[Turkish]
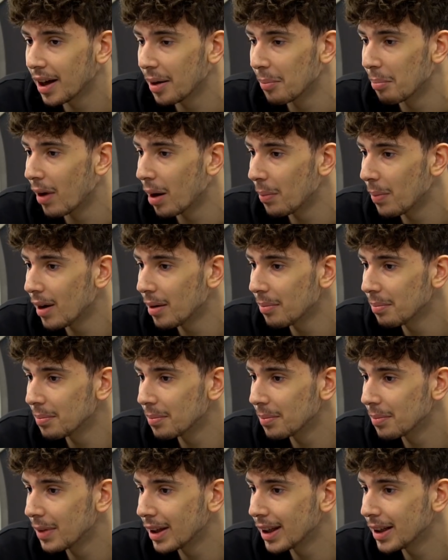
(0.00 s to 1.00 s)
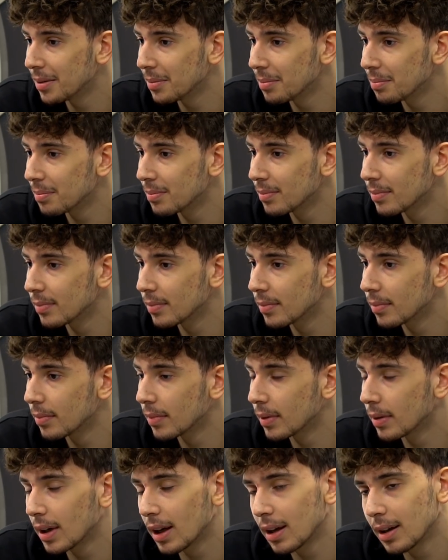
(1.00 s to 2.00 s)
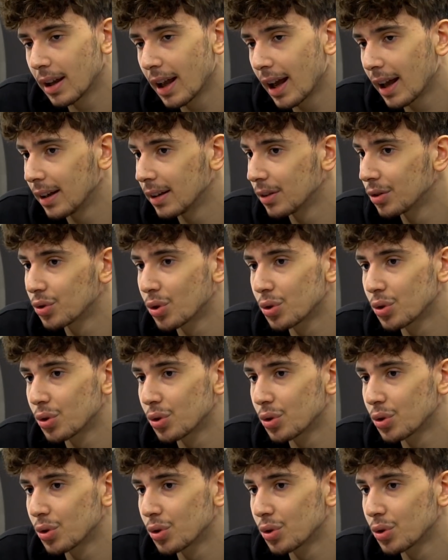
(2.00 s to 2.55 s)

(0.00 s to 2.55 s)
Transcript: Ya babam benim yani